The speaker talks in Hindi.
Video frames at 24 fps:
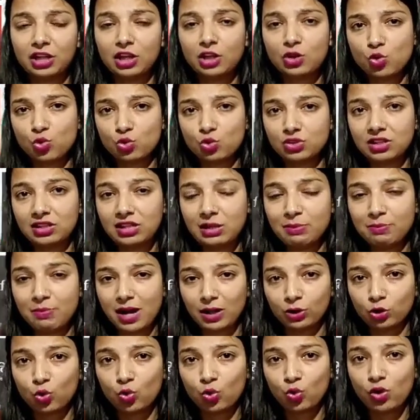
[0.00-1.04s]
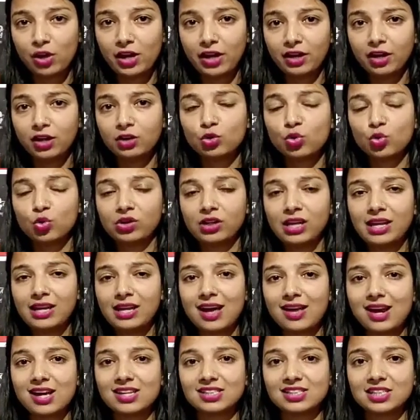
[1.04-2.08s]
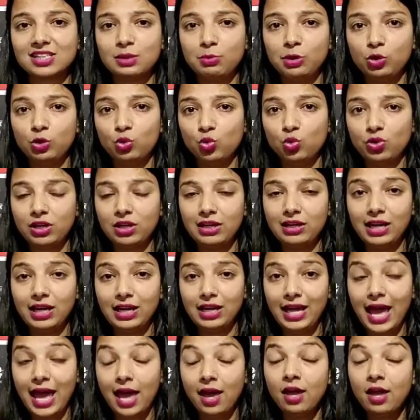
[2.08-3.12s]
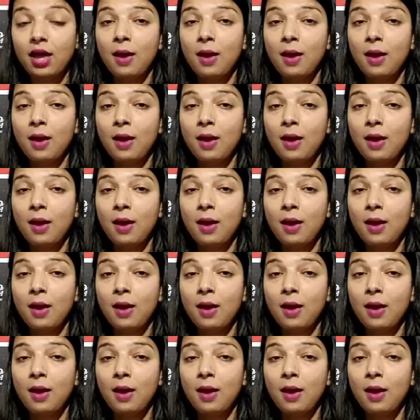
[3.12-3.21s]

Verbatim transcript: थे दो से तीन बातों को लेकर तो उनकी नाराजगी भी दूर की गई है